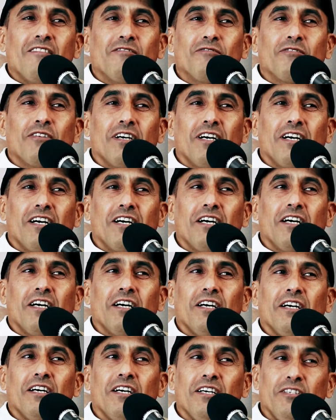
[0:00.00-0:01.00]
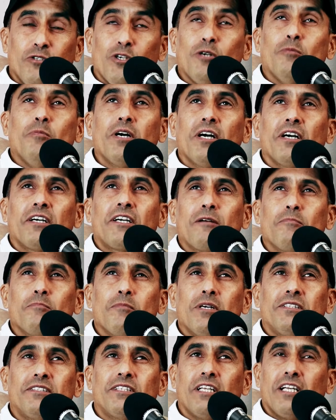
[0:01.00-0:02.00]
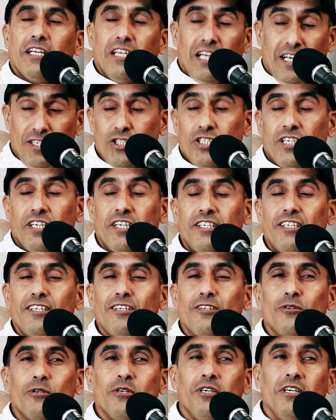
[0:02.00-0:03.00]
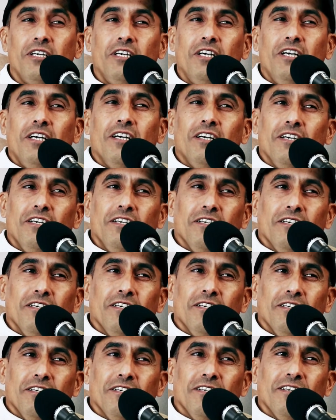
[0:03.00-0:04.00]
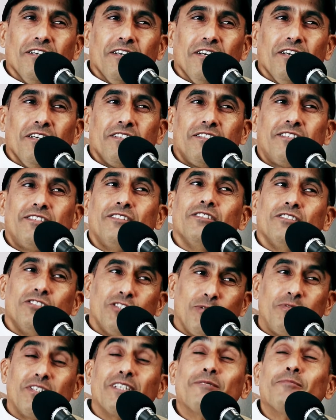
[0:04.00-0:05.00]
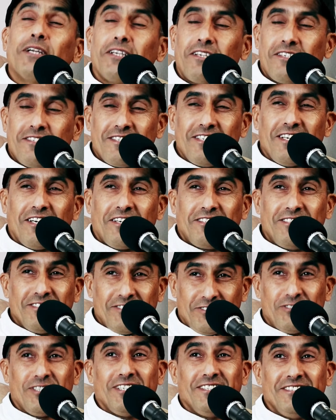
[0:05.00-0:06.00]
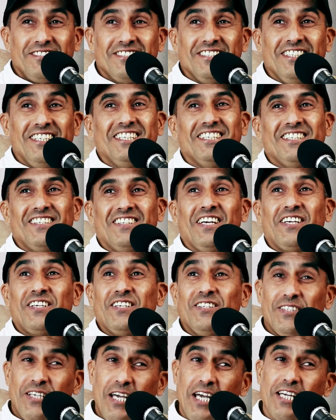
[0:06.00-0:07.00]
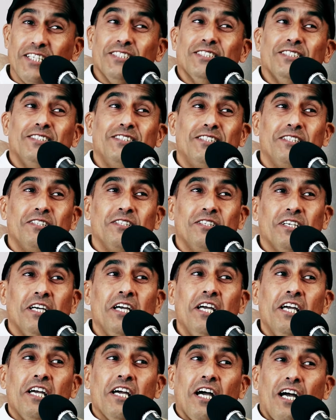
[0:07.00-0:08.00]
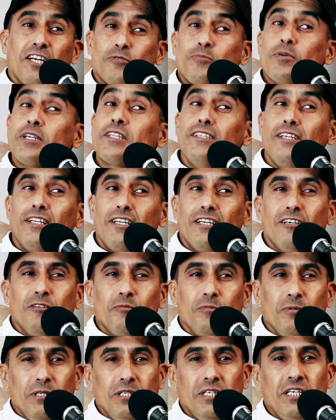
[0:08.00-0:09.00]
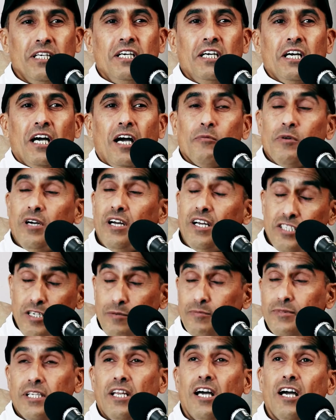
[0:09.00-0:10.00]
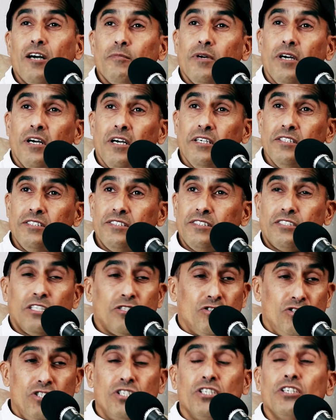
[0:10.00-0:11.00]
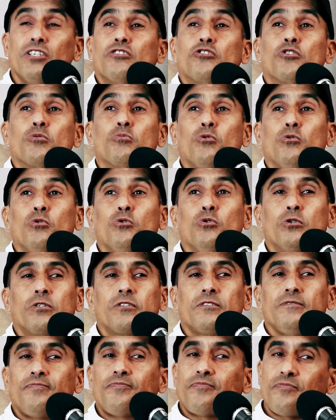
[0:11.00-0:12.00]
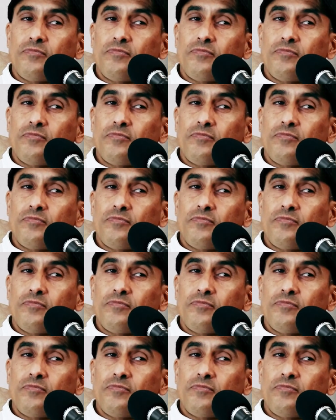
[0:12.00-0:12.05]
فيومها كملت ال 10 كيلو آه جبت المركز الاخير صحيح، لكن آه. كان عندي عجبتني اللعبه، عجبني الحماس، تشجيع الجمهور،